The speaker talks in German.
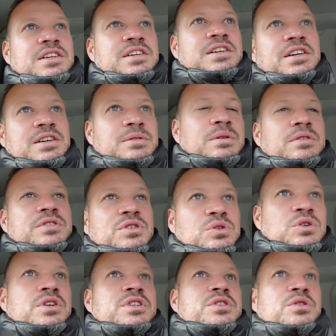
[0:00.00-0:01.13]
Aber was
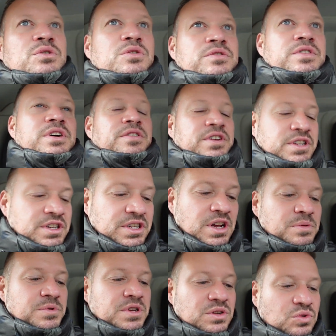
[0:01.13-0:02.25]
soll's, so, wenn ich die
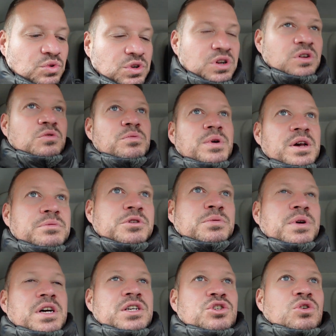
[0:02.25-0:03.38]
Termine dann durch, guck mal, halb
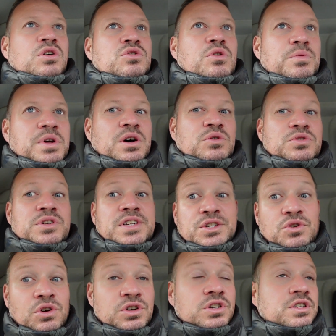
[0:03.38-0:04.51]
zwei, Jordan kommt nach Hause, das
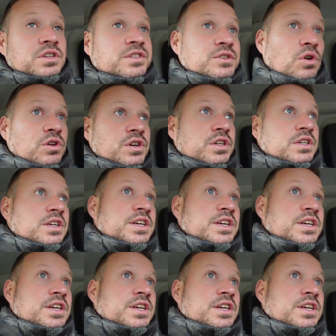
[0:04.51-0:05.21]
Gold, das goldene